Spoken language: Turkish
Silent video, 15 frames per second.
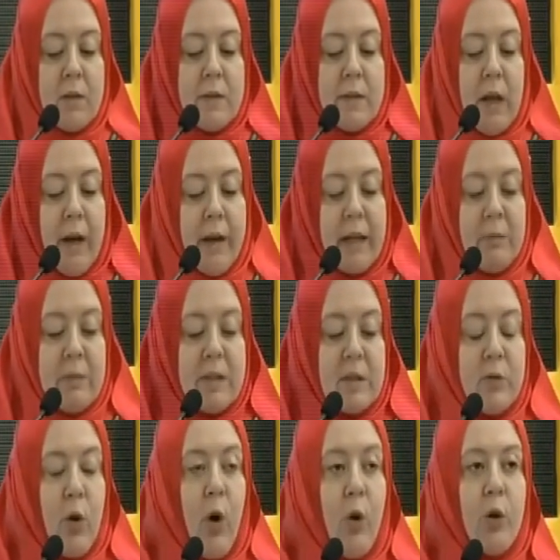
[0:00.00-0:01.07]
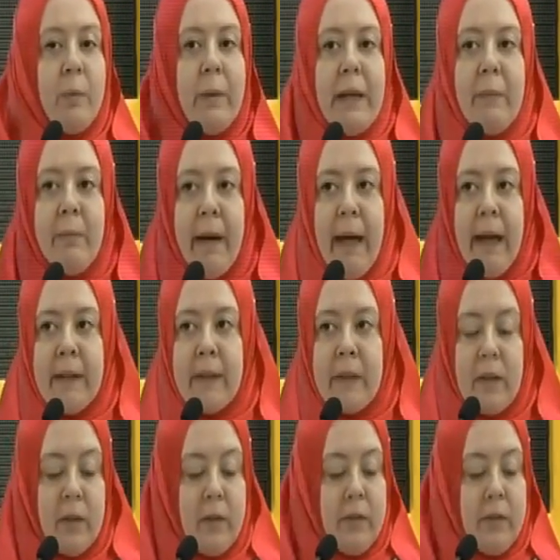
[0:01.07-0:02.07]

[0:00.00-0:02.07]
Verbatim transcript: Tarihimizi doğru bilmek